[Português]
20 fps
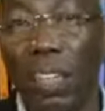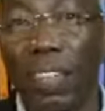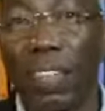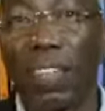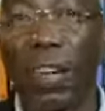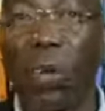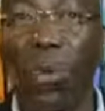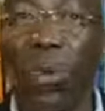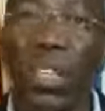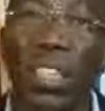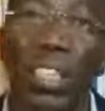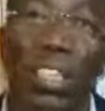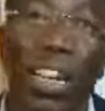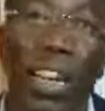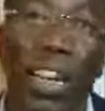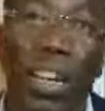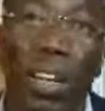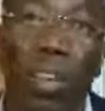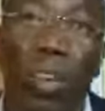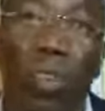
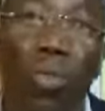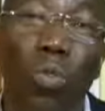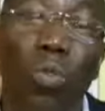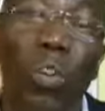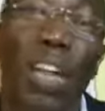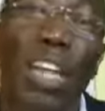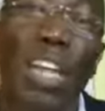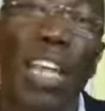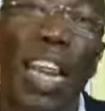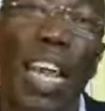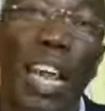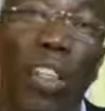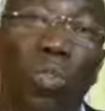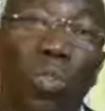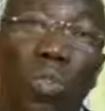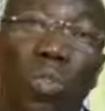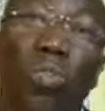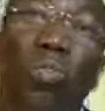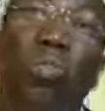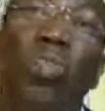sequestra um
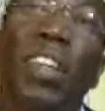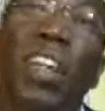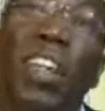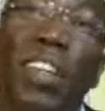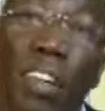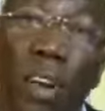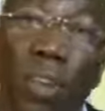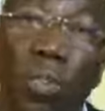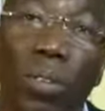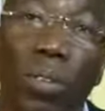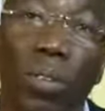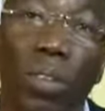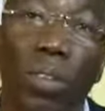direito de governação.